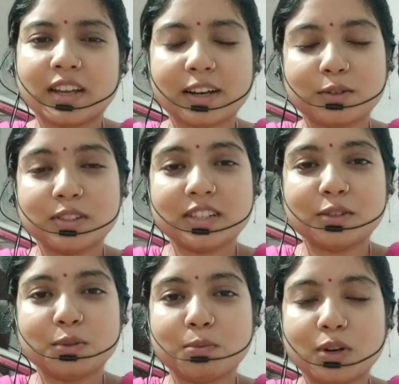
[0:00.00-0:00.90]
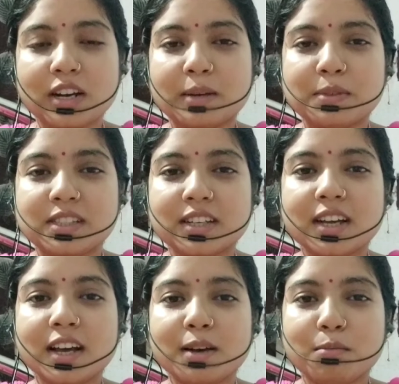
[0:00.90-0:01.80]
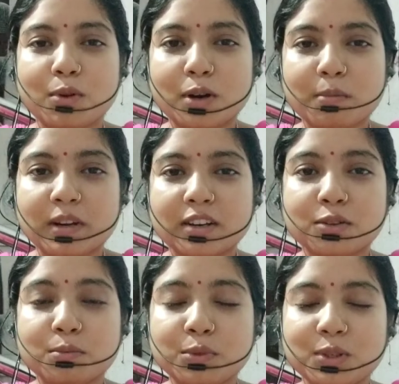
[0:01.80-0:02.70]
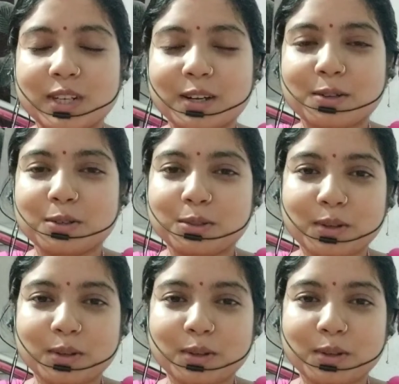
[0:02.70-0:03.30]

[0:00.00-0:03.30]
এখন যেহেতু বললাম যে ব্লগ বানানোর মুডটা এখনও